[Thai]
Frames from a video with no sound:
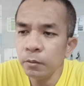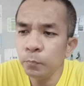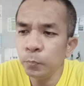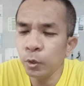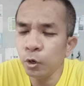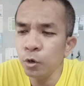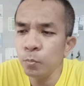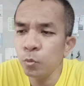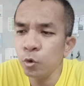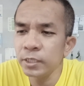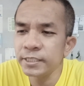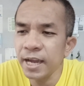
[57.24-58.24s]
โปรโม
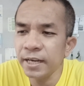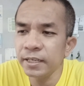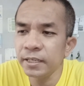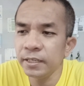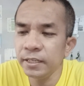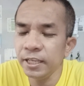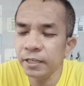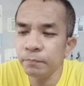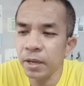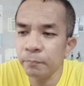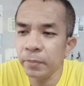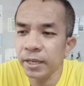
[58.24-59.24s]
ชั่นเน็ต
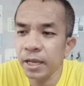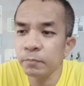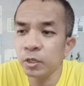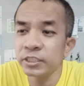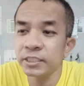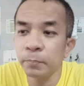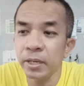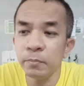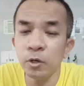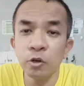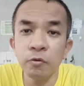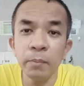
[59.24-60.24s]
แบบไม่อั้นไม่ลดสปีด
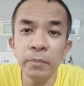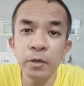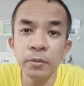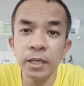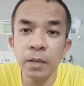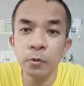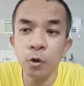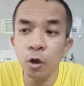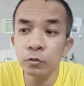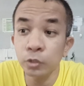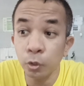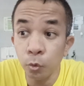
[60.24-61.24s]
ไม่ลดความเร็วนะครับขอ
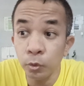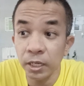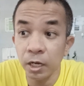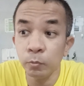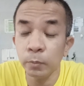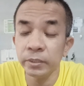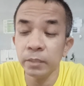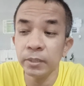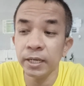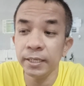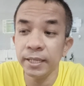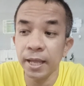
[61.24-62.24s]
ง True ในระบบเติม
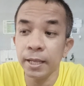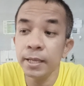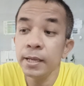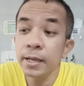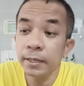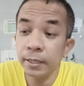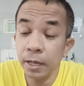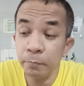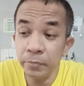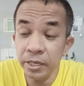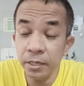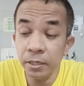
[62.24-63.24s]
เงินเนี่ยนะครับ
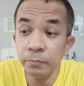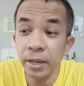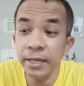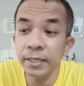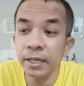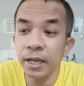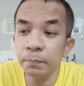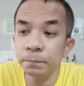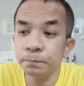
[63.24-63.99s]
มีหรือไม่นะครับ